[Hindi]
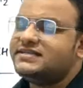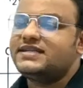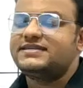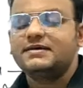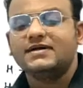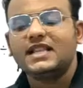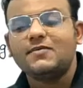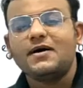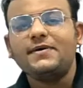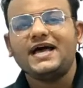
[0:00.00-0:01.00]
रिजल्ट है
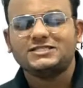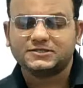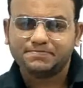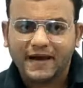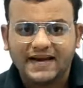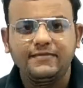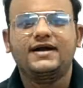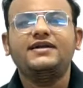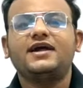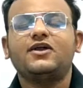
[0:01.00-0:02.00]
मतलब आप
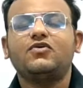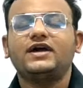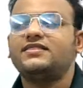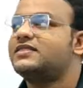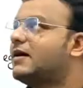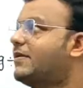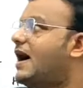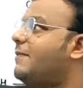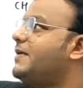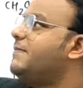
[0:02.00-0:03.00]
एक्सपेरिमेंट करोगे तब
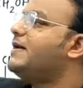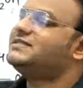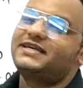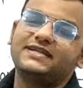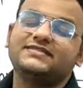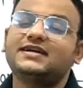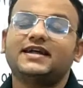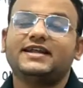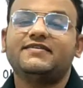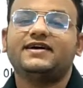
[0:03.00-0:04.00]
आपके पास ये रिजल्ट
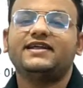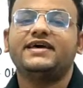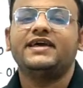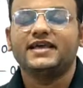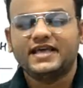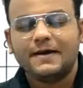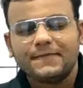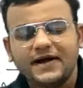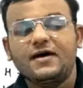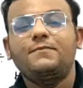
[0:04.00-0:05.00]
आने वाले हैं कि
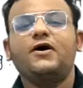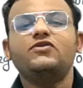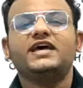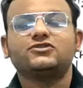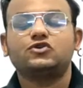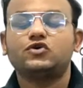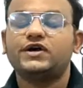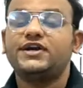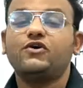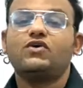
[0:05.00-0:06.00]
आपका कंपाउंड
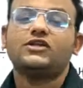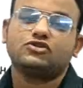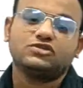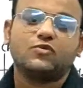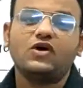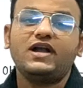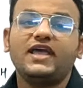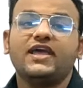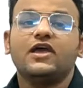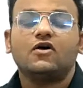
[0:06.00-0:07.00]
डेक्सोरेटरी होगा तो स्मॉल
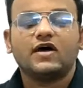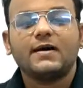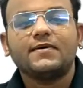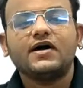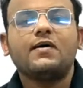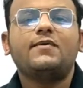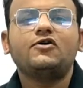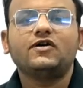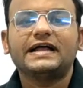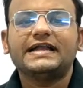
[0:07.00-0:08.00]
डी और आपका
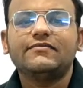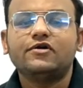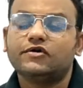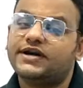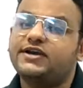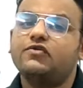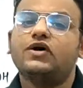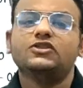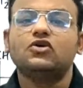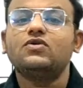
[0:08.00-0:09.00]
कंपाउंड होगा रोटेटरी
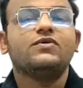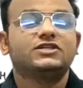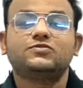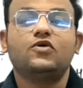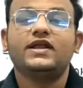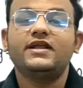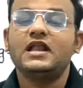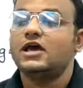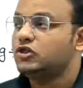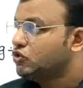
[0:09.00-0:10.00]
होगा तो स्मॉल एल
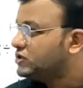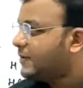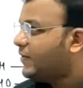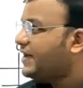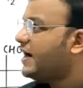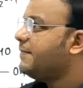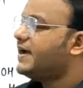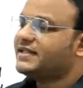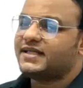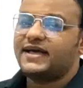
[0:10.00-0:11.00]
दूसरा पॉइंट यहां पे
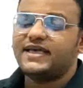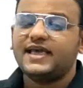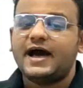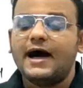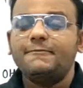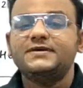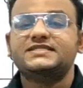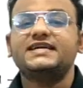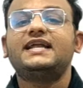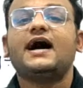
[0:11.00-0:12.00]
आता है कि आप
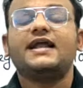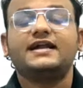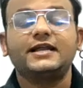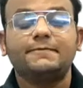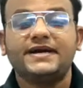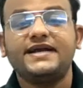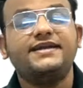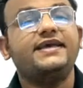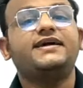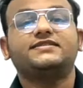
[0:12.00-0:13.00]
इसे डायरेक्टली
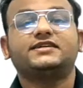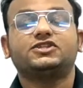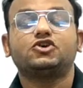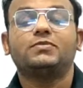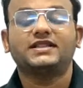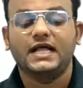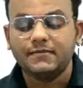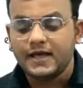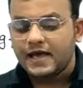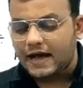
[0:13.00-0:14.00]
प्रिडिक्ट नहीं कर सकते हो
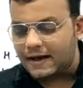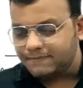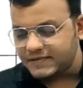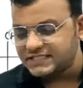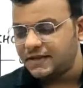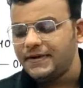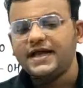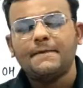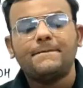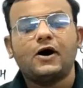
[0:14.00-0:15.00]
मतलब आप किसी भी
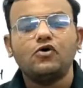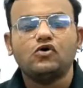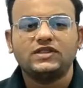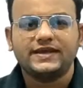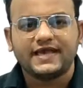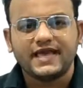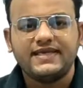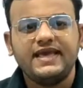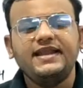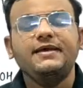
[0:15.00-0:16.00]
कंपाउंड को देख के
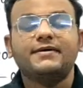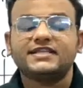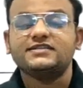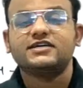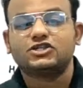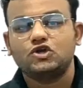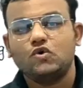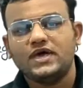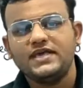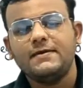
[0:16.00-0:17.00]
ये नहीं बता सकते
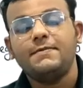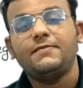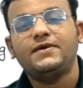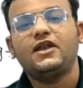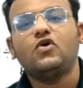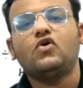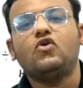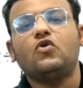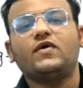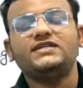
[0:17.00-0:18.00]
हो कि ये पीपीएल को
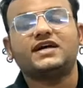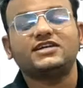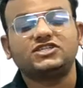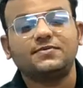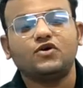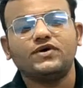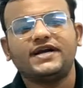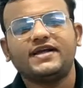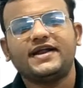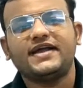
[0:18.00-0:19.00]
क्लॉकवाइज डायरेक्शन में
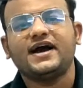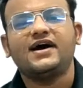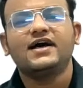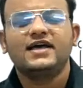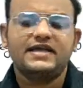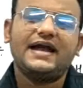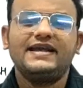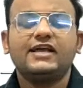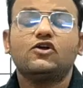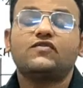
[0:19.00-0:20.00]
रोटेट करेगा या
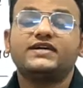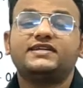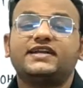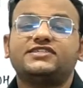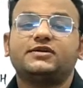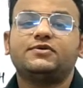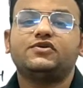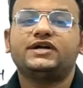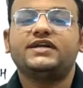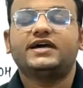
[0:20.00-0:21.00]
एंटी क्लॉकवाइज डायरेक्शन में
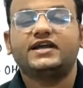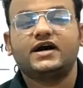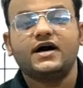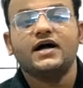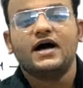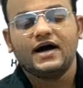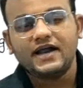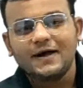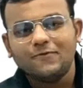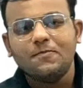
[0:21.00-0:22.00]
रोटेट करेगा
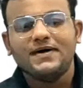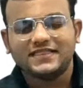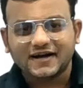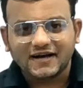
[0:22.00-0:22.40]
अगर आपको पता